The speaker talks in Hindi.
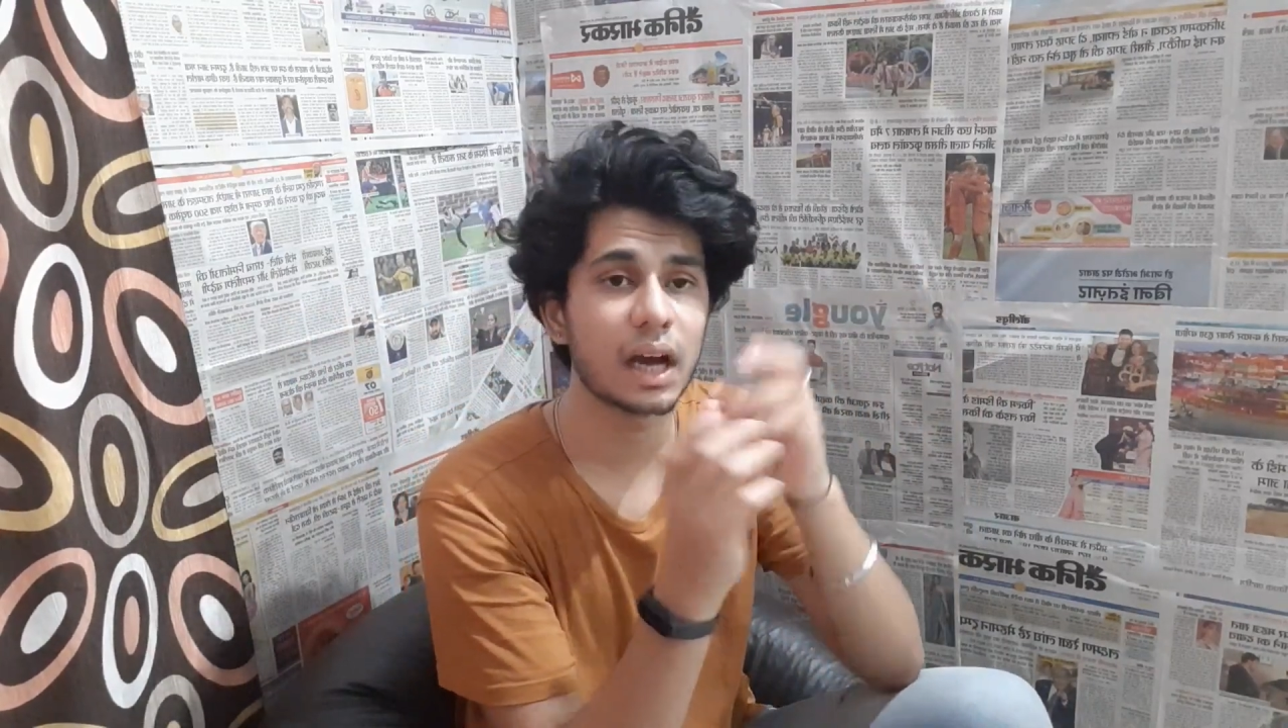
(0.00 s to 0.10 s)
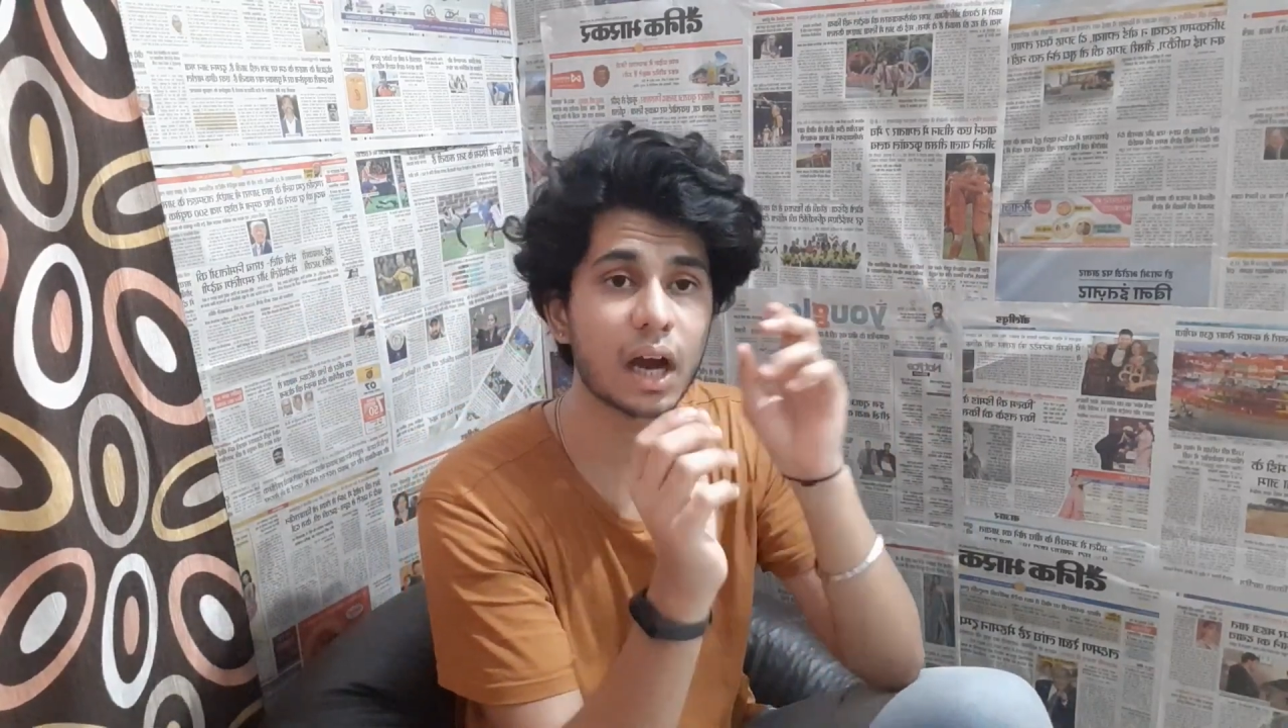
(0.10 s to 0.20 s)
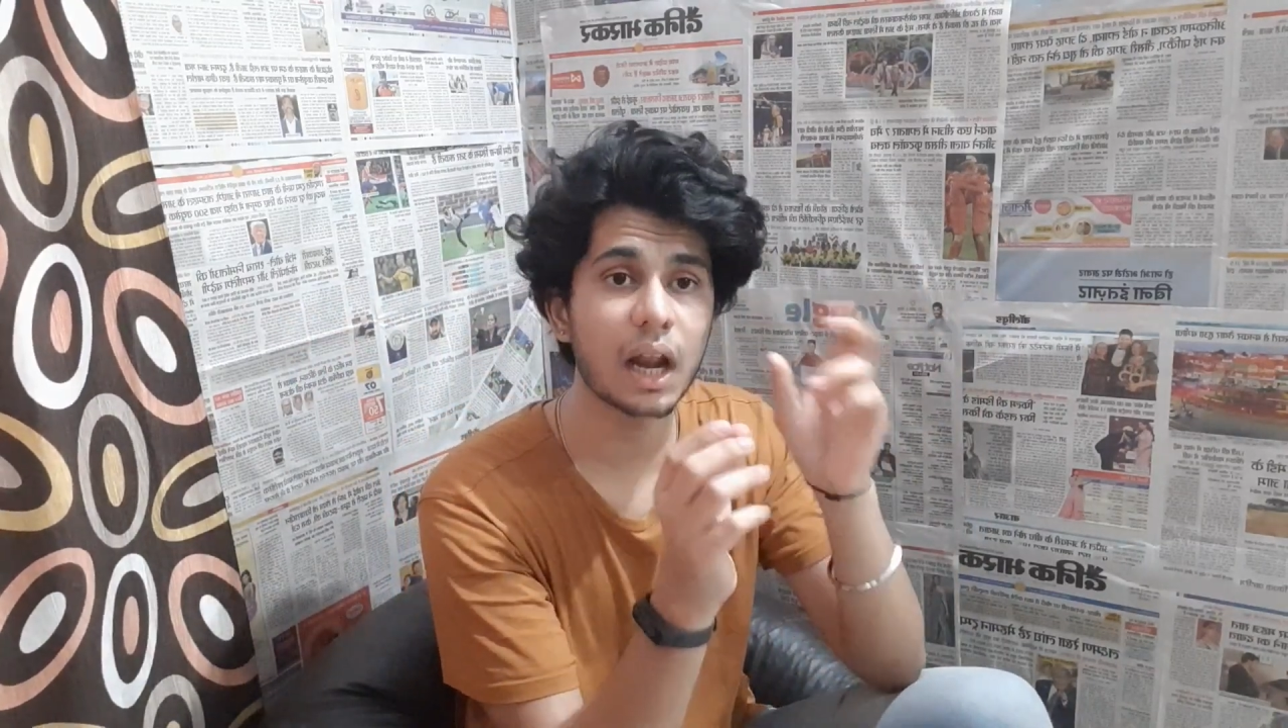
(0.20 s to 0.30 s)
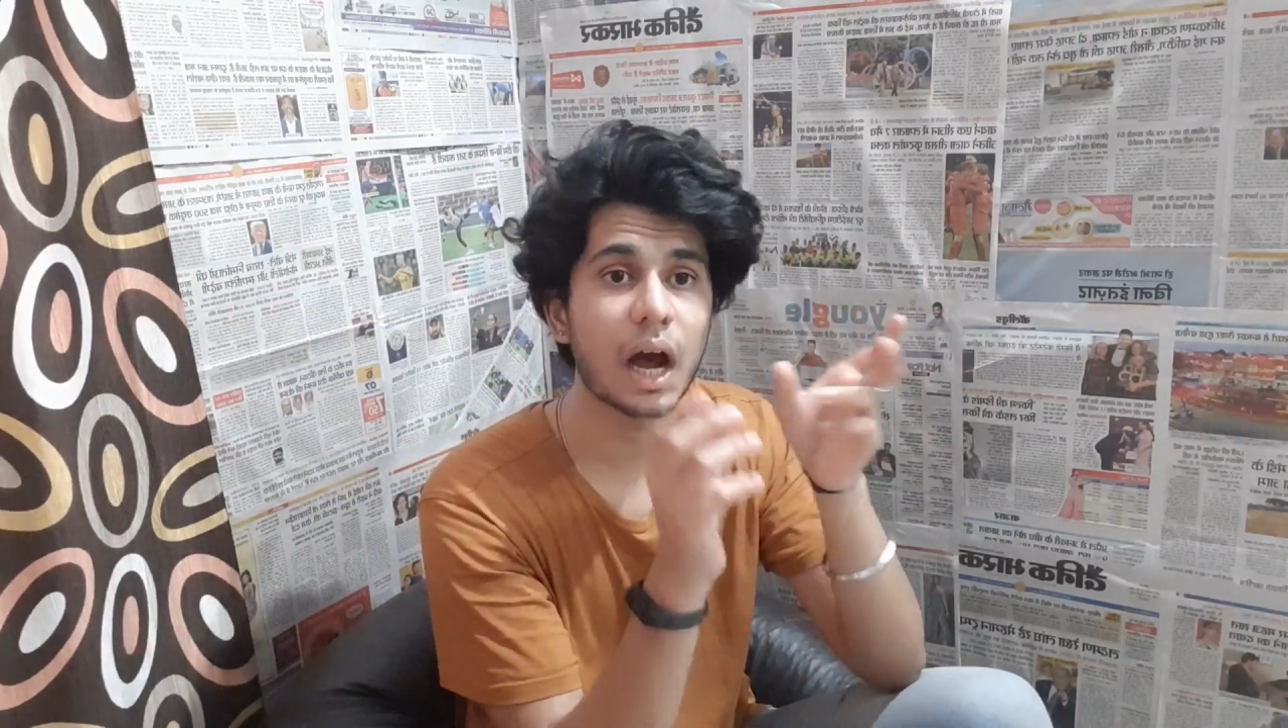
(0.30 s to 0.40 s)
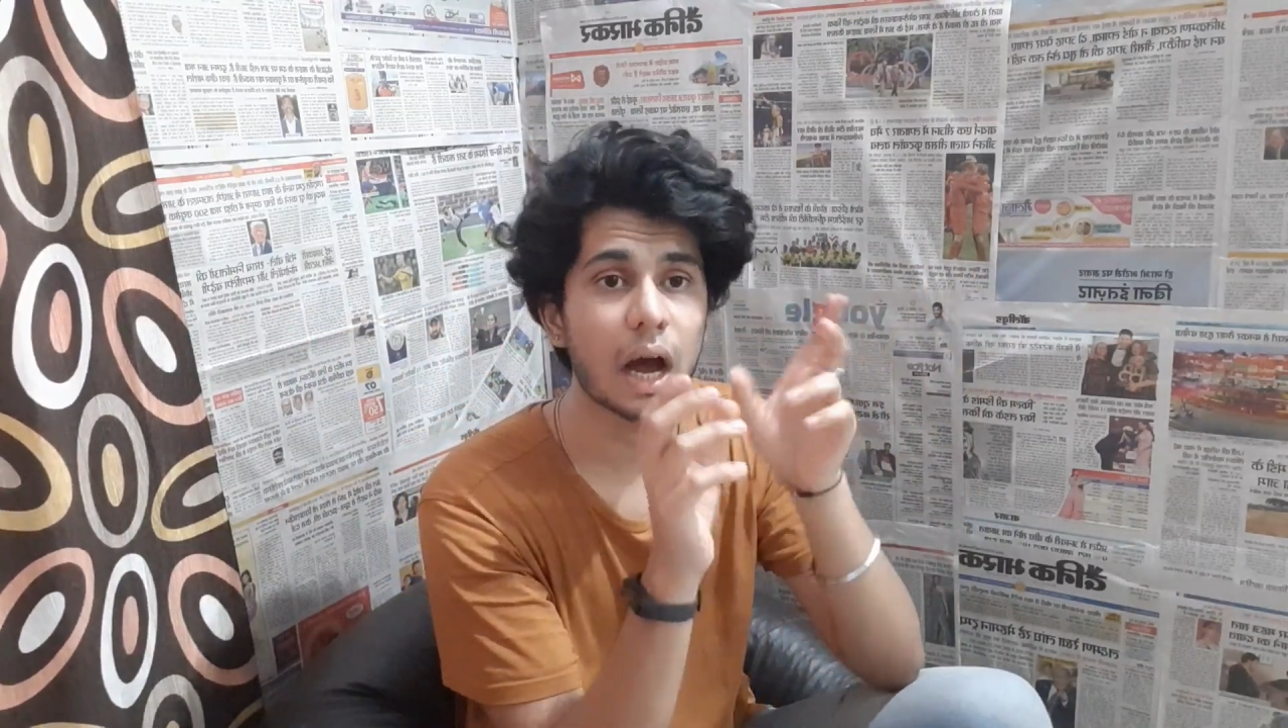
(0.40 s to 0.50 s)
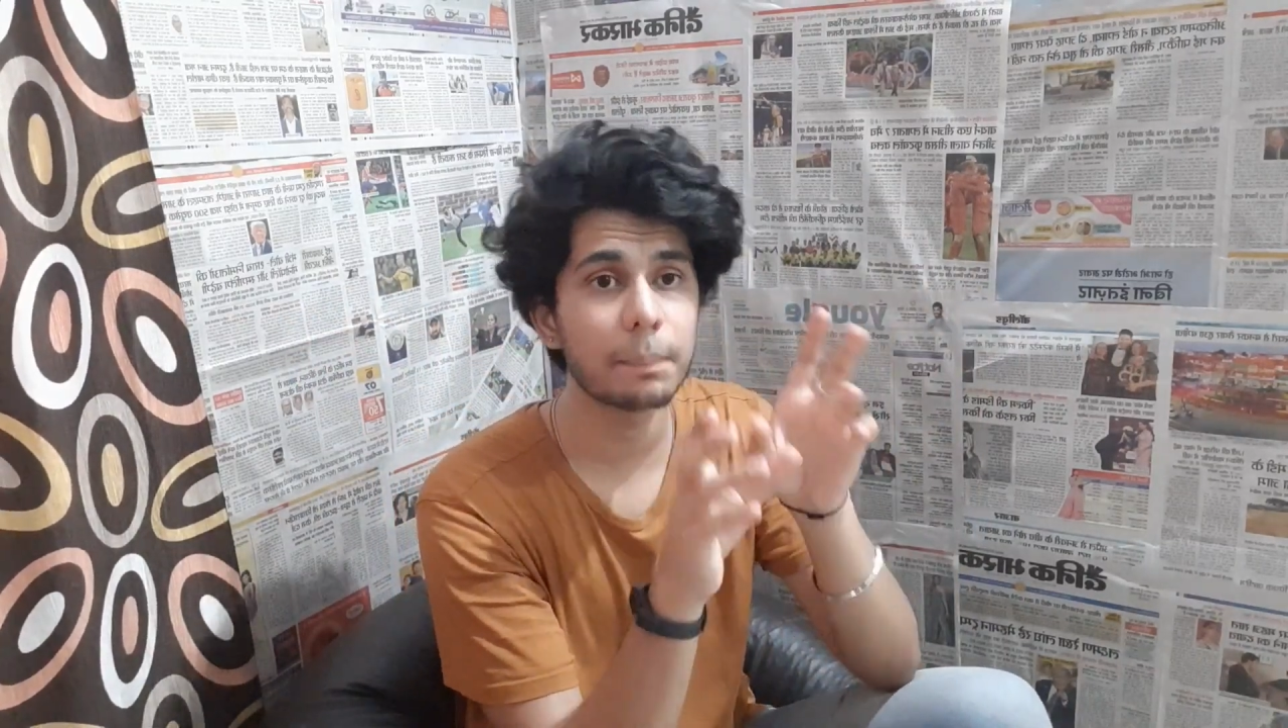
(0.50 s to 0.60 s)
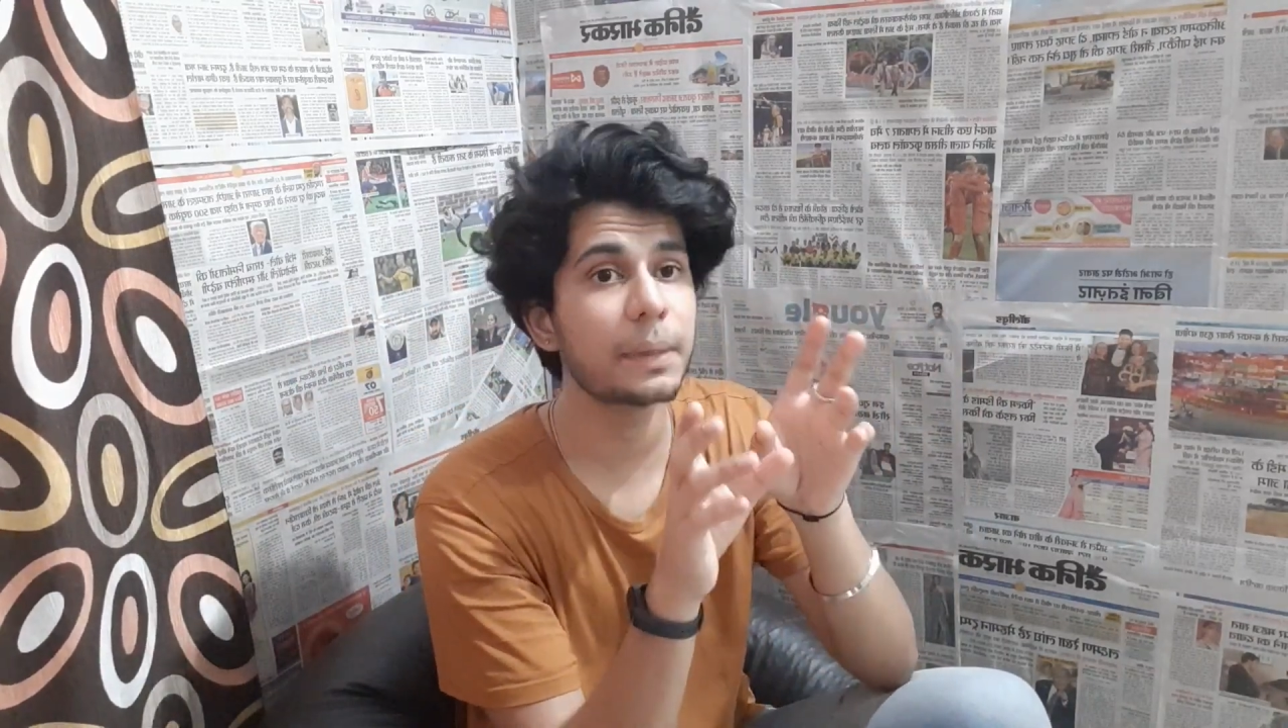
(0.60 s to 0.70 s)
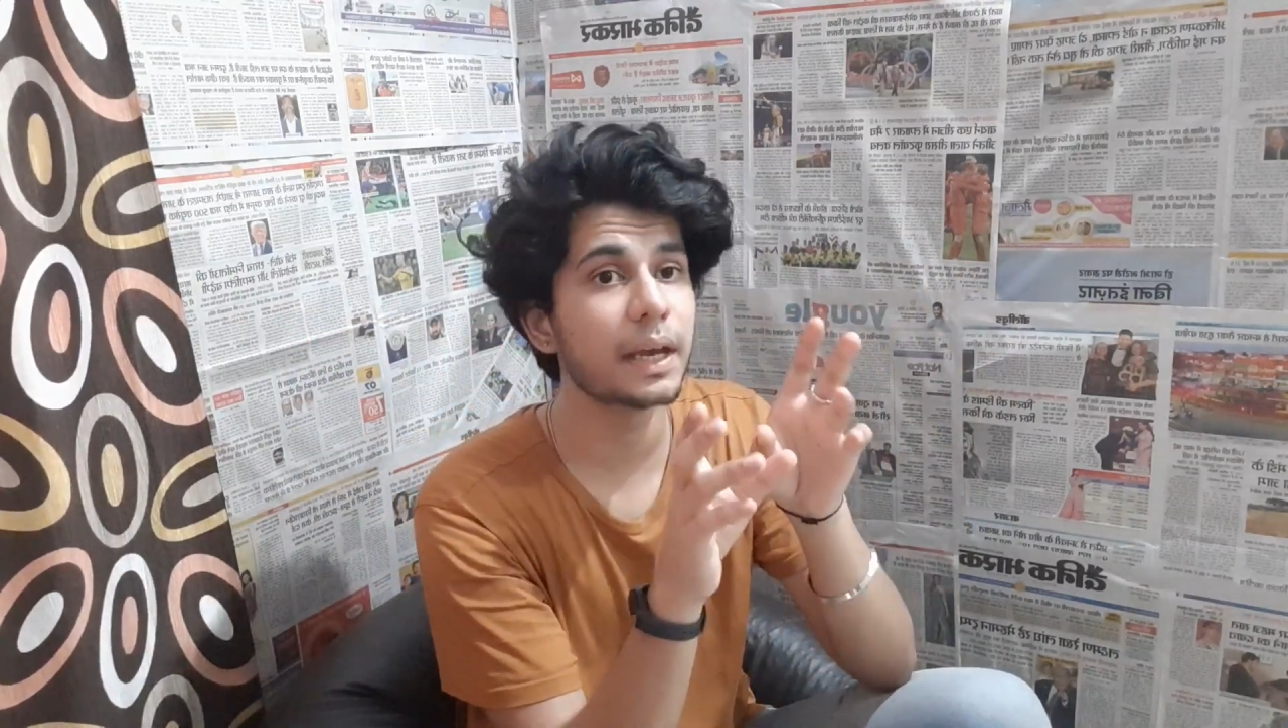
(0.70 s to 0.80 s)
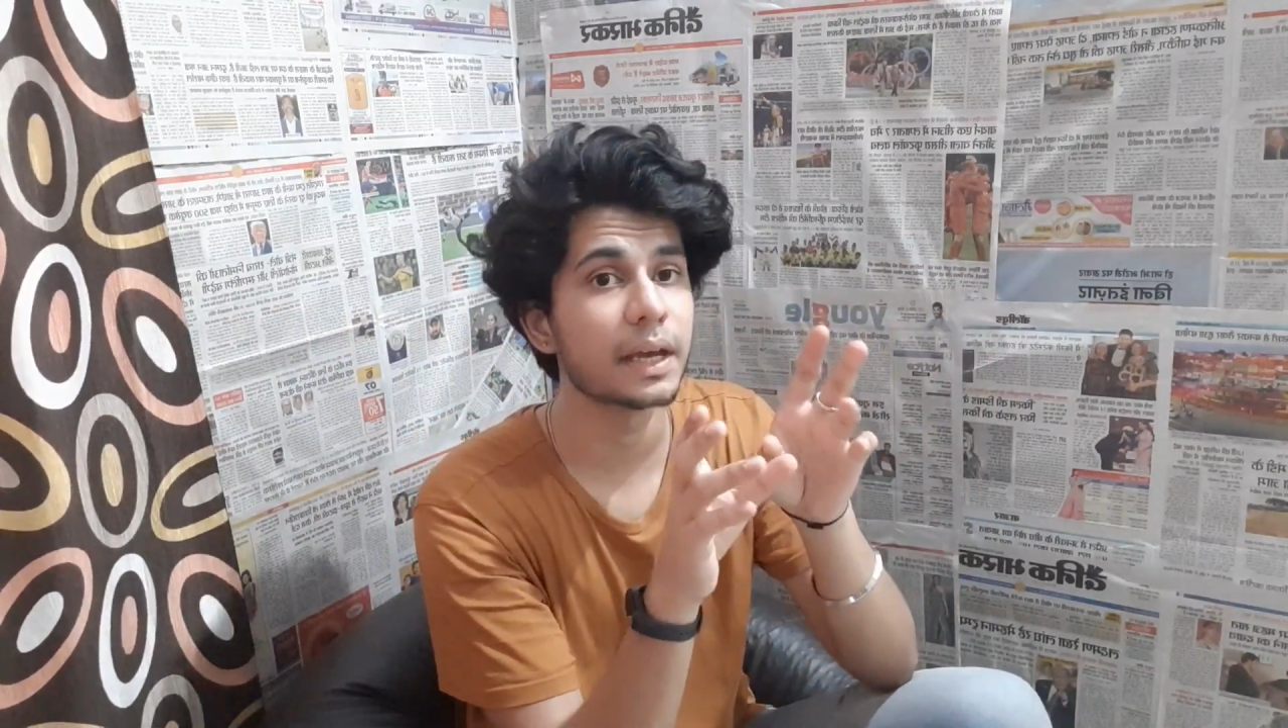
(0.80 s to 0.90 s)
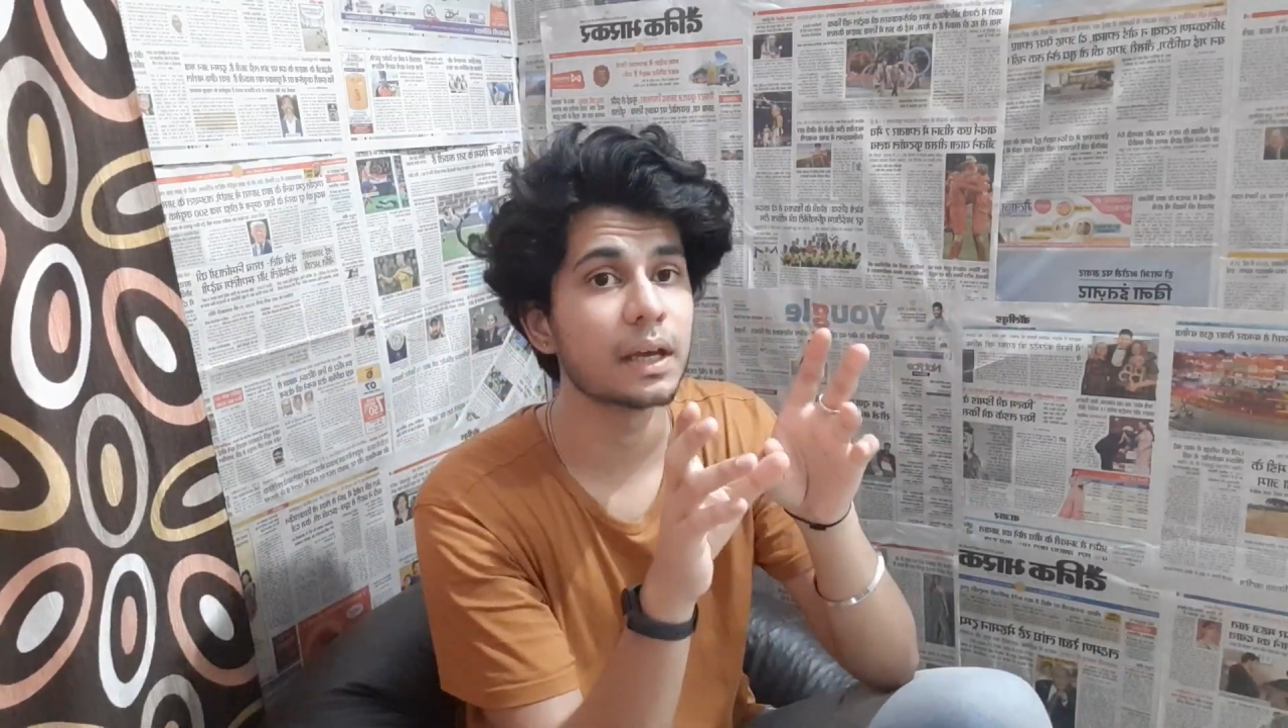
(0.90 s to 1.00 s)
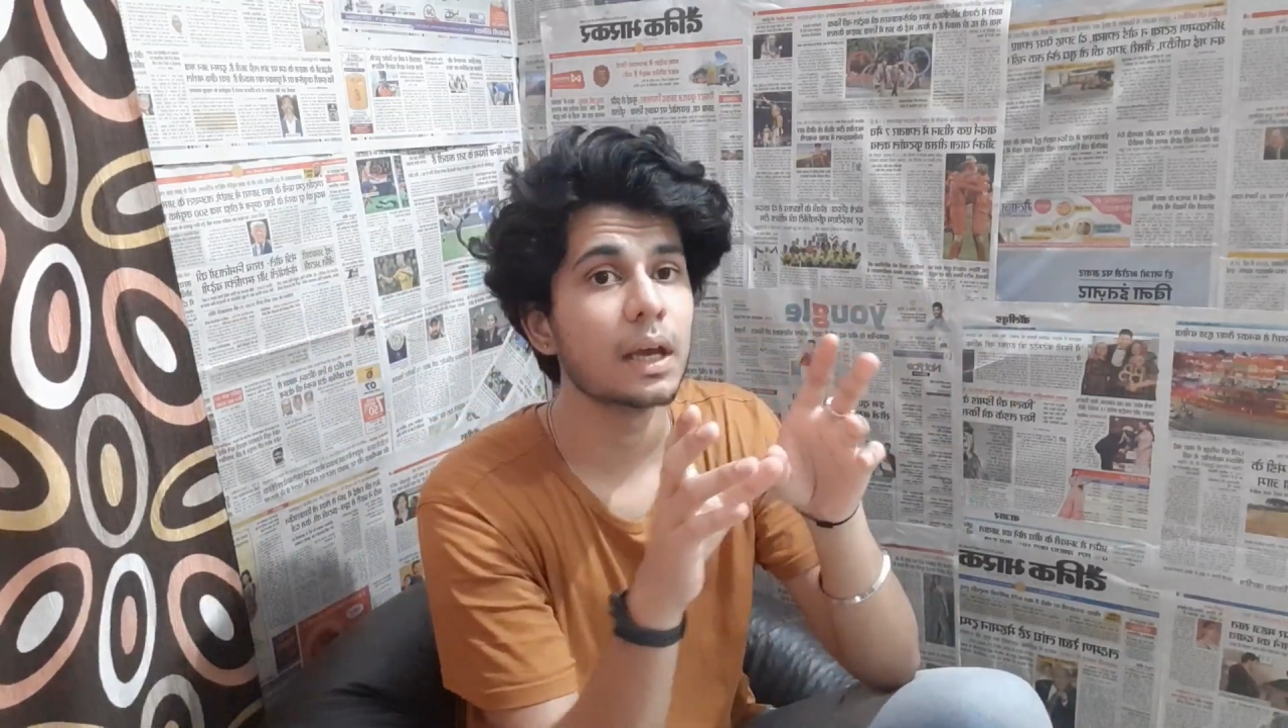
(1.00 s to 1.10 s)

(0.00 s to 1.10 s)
अगर आपके